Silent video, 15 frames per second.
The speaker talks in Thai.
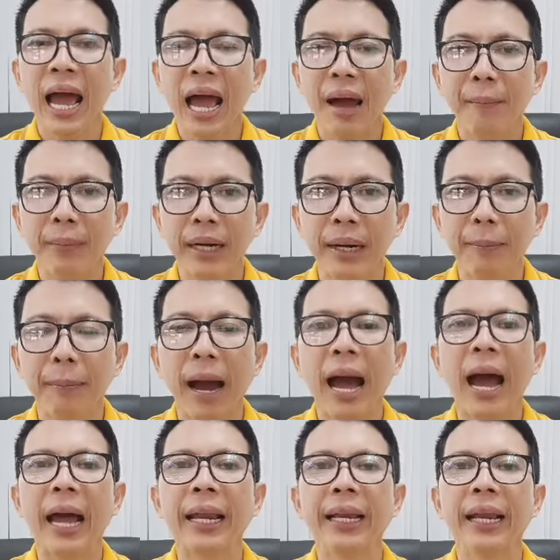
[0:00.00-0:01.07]
50,000
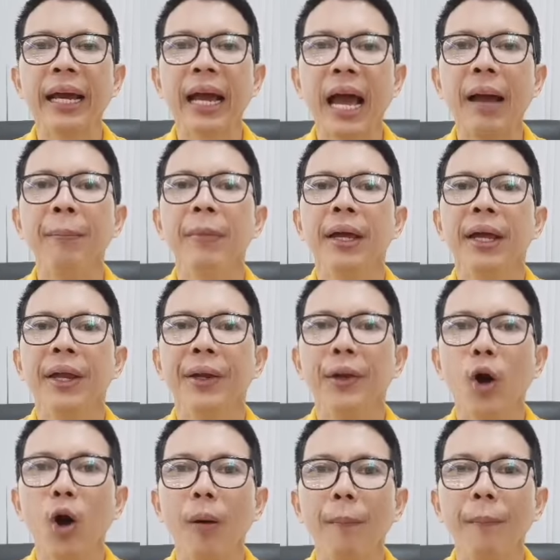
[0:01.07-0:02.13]
บาทนะครับ
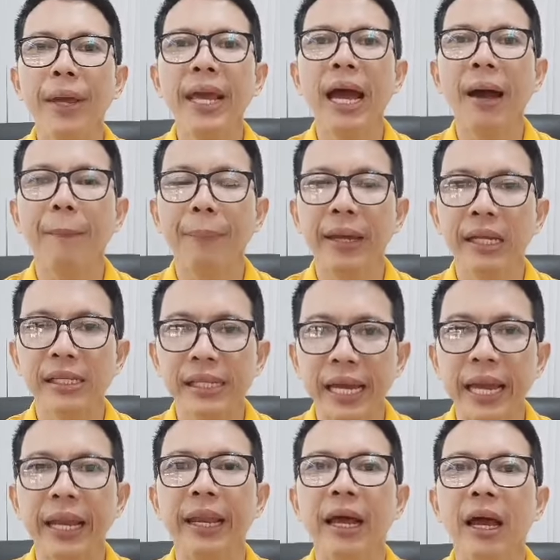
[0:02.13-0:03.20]
ดอกเบี้ยพิเศ
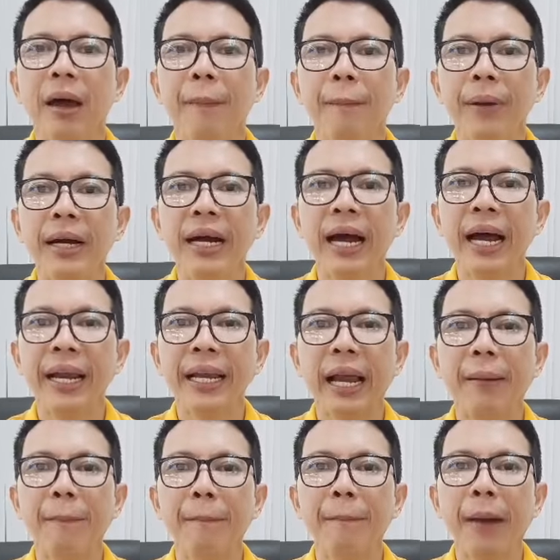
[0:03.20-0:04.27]
ษเพื่อ
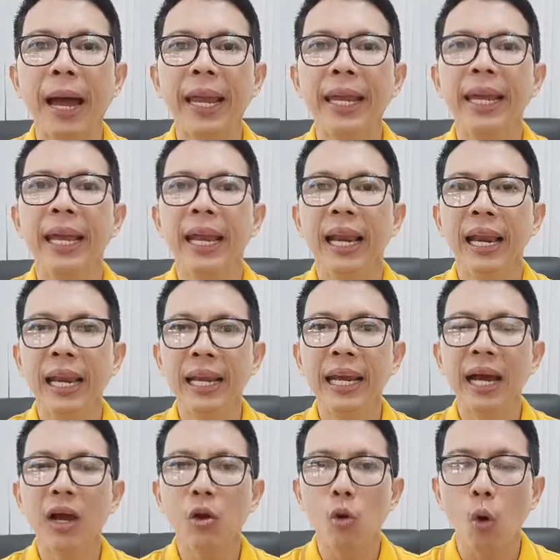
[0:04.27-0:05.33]
นำไปเลี้
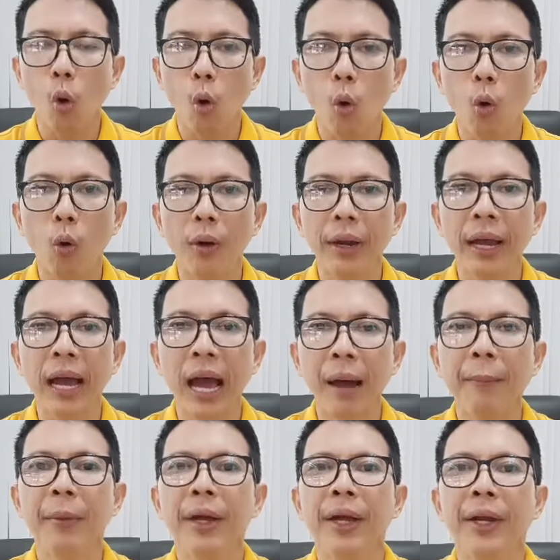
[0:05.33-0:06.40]
ยงโคนะครับ
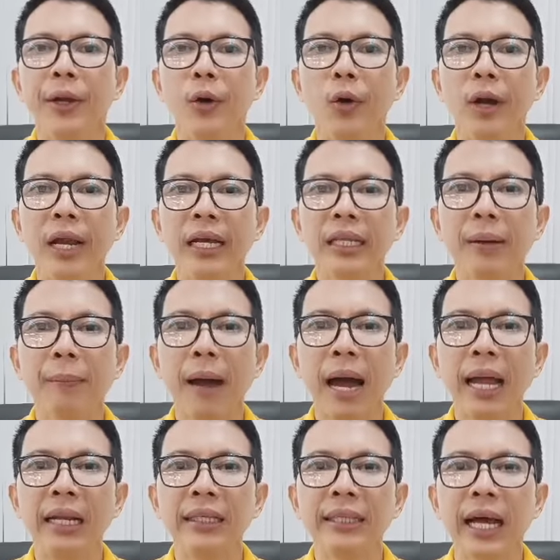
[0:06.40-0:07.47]
โดยรัฐบา
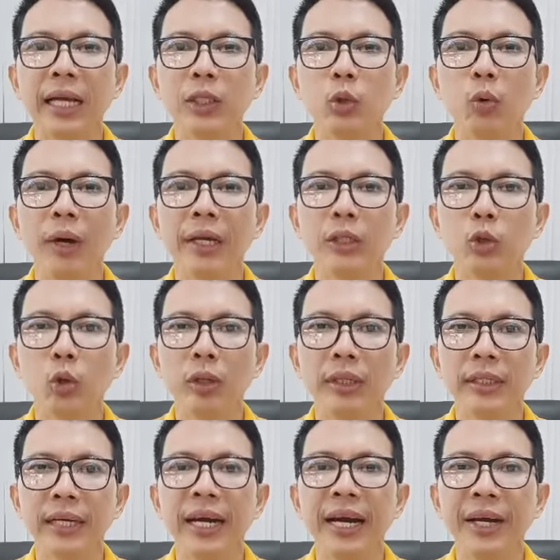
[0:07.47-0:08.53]
ลจะช่วยชด
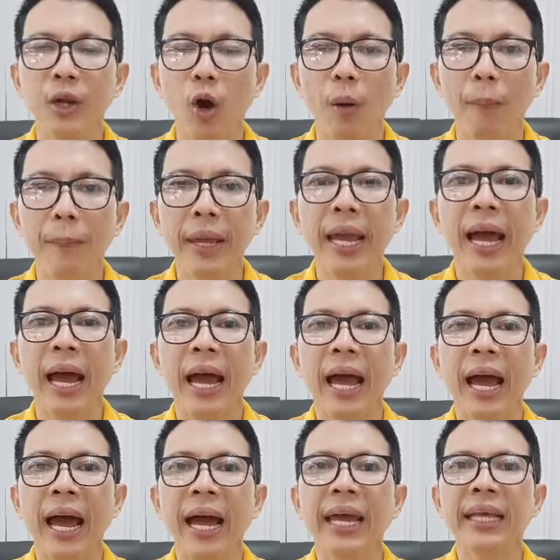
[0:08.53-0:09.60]
เชยดอกเบี้ย
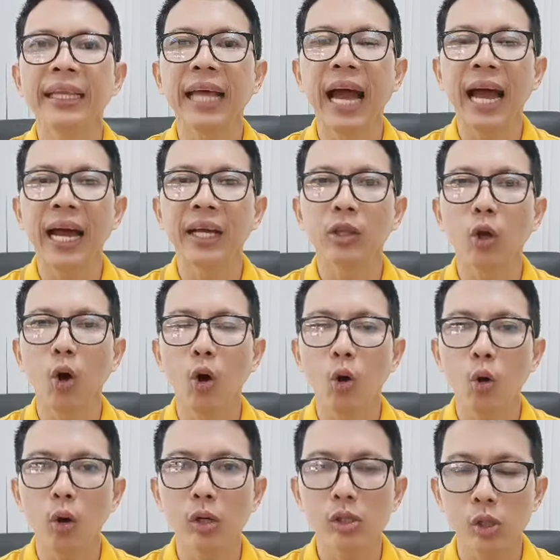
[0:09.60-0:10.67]
ให้ทางท
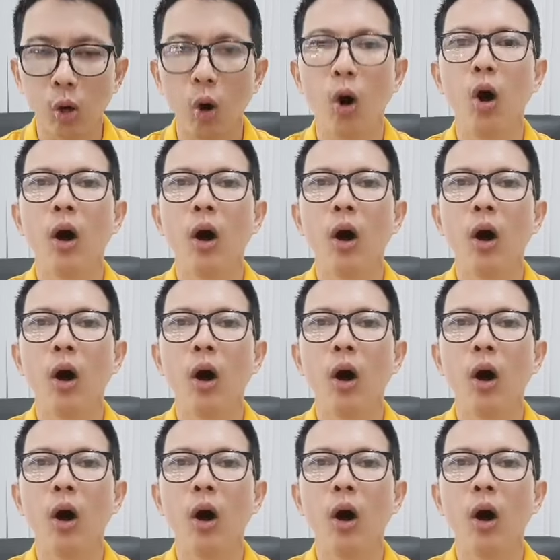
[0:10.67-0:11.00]
กส